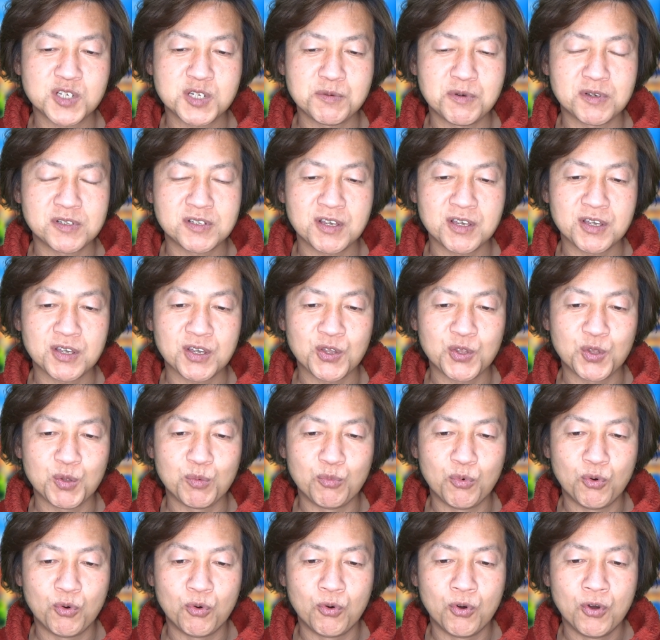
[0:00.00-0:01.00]
れませんけど
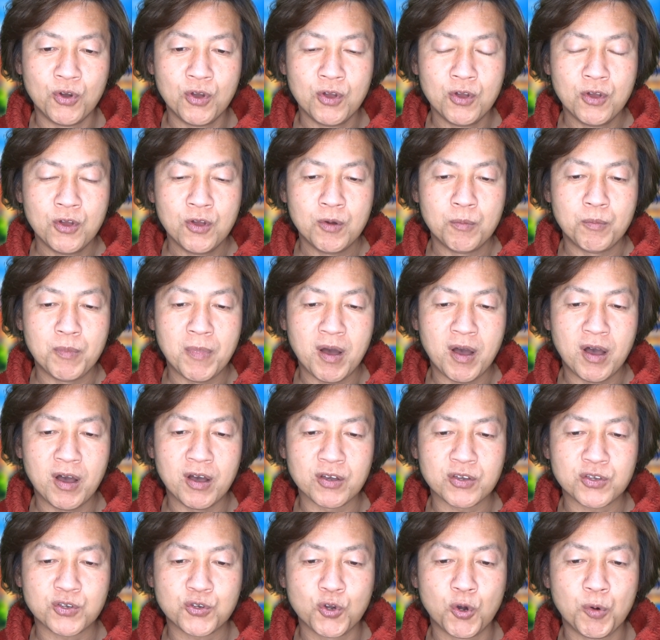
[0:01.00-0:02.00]
も、
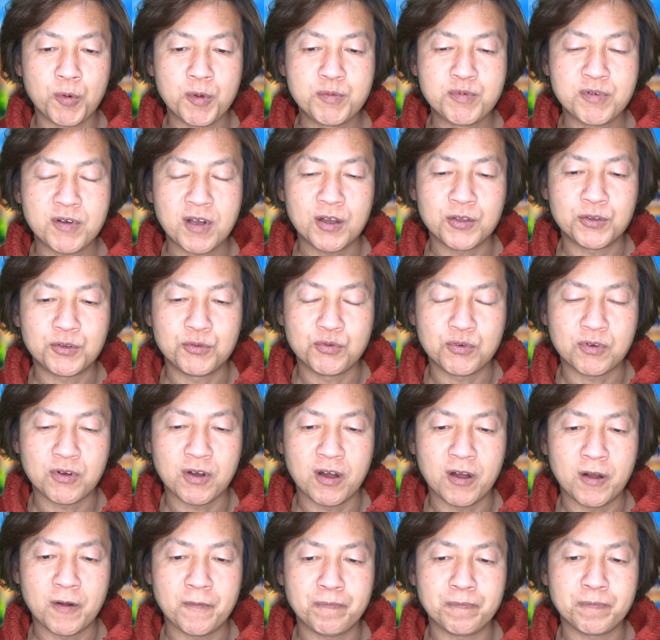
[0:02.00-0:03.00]
興味深いという
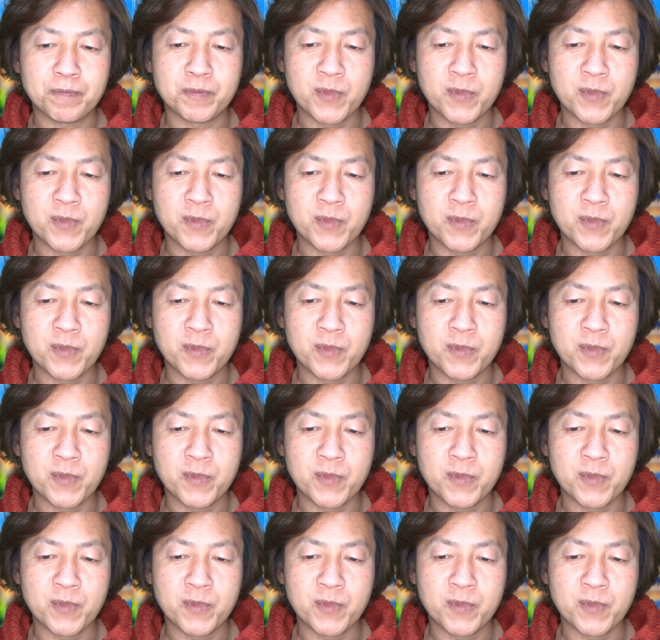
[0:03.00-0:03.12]
か、